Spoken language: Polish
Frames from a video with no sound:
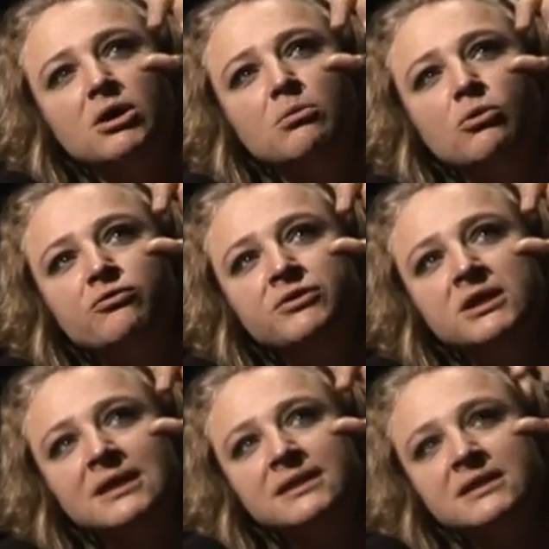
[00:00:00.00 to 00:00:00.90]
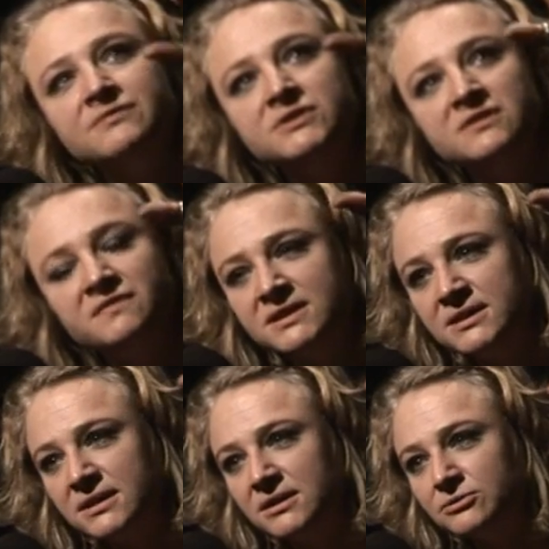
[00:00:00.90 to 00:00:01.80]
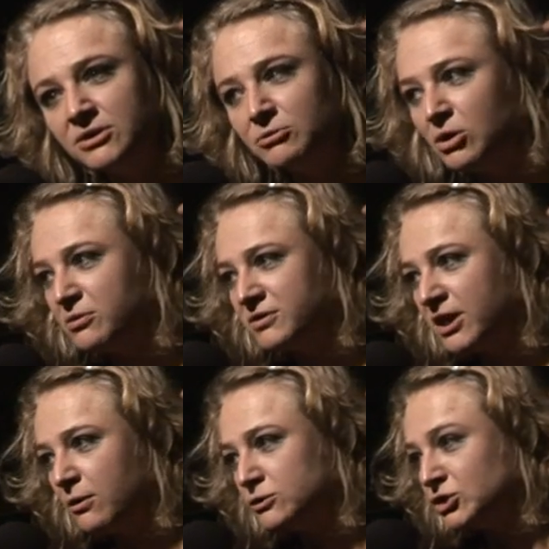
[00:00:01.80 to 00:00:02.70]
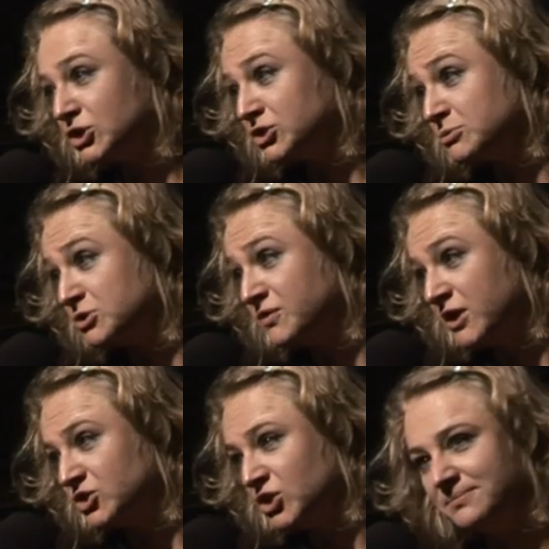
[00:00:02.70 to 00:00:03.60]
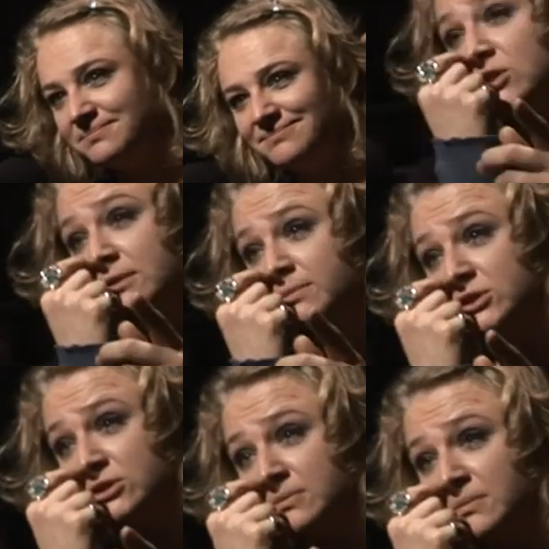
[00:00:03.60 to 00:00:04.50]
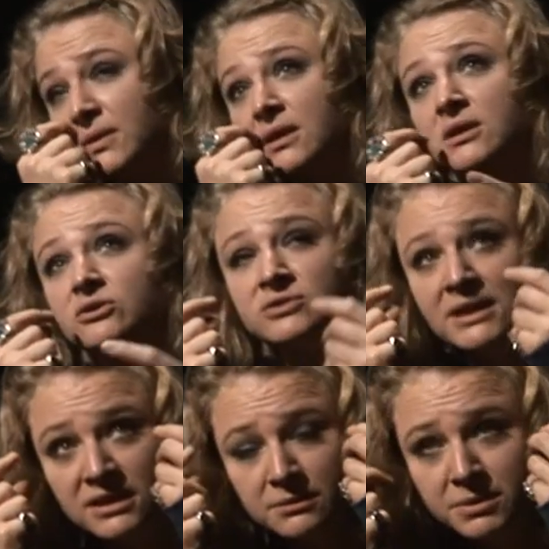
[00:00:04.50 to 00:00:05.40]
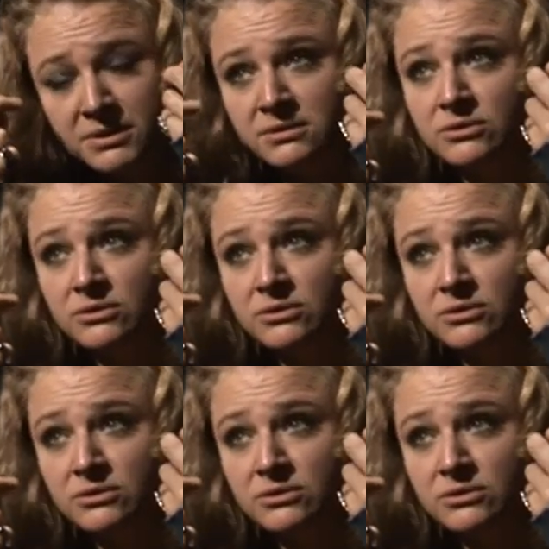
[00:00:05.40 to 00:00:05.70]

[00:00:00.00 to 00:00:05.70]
y, mówi i ja nagle widzę dwa zdania, które mi opowiadają o dzisiejszym świecie. Jakby, to tak jakby